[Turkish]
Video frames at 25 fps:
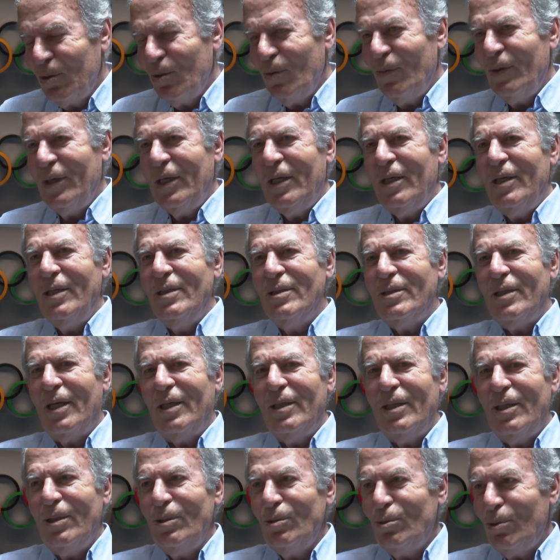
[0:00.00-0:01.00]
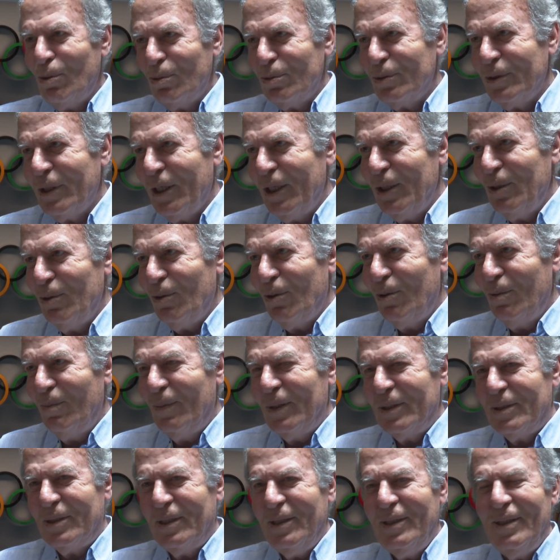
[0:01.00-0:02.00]
güvenen insanların çok sayıda
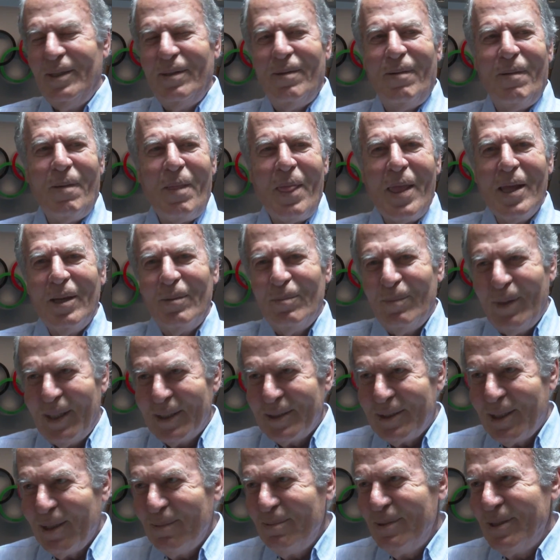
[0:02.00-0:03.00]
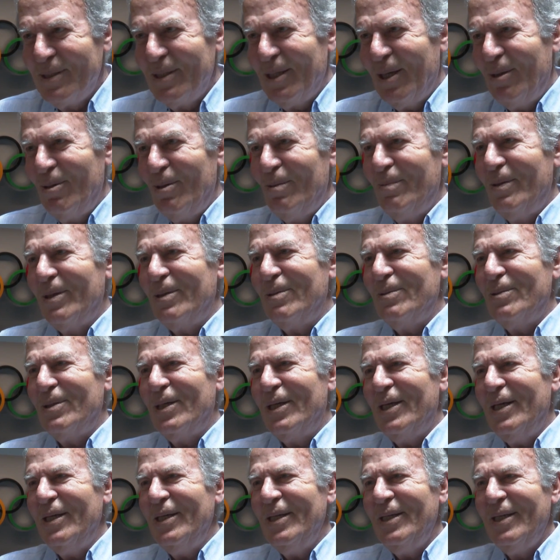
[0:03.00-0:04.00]
olması. Başta bizler olmak
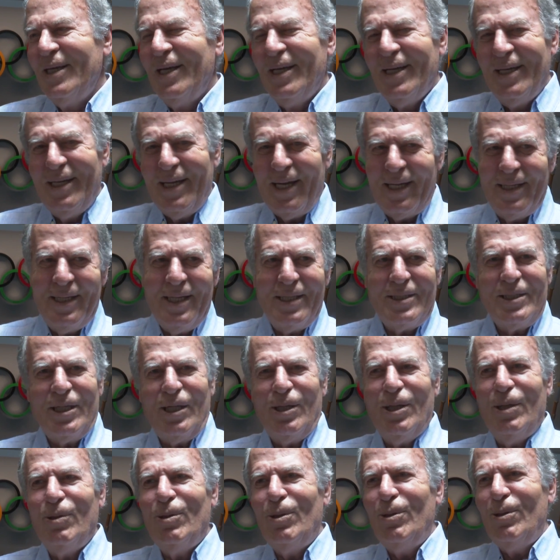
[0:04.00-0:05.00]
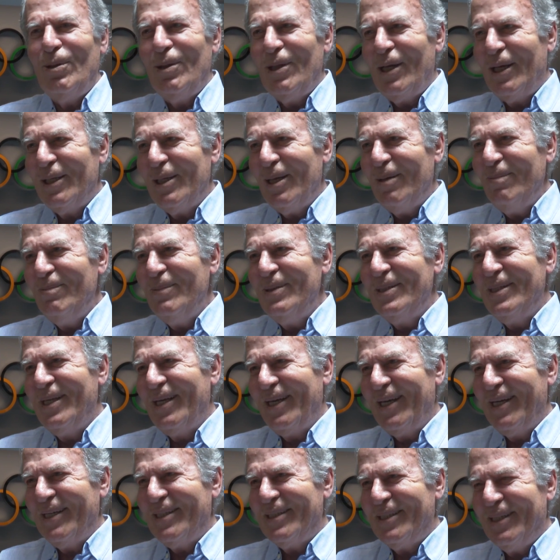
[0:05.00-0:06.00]
üzere. Yani neticede o yollardan biz
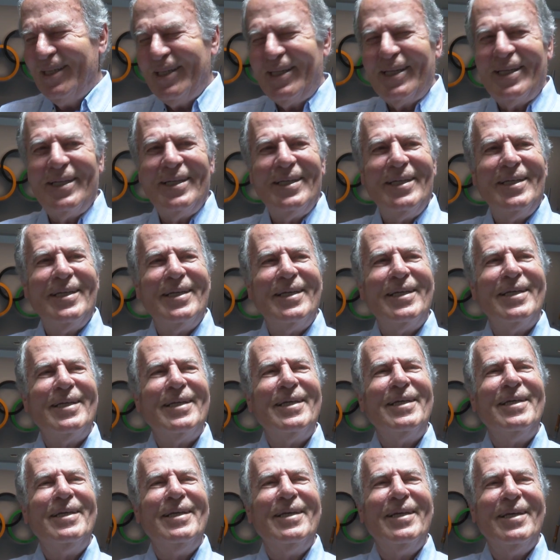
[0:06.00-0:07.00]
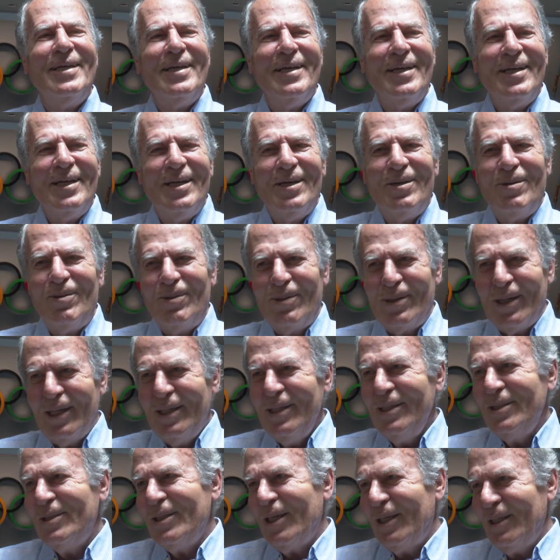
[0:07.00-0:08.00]
de geçtik. E,
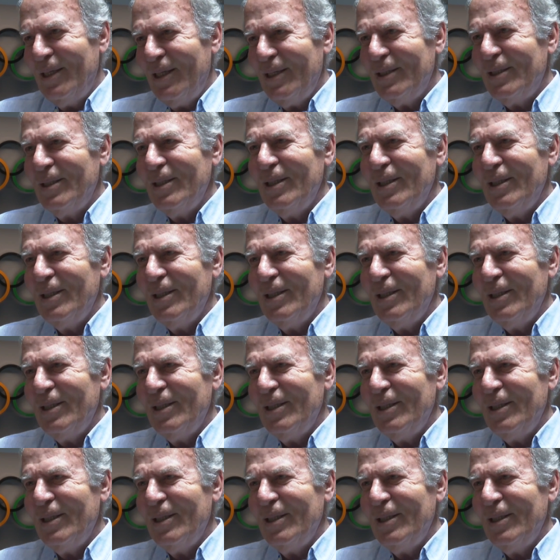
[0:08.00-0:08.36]
Okan inşallah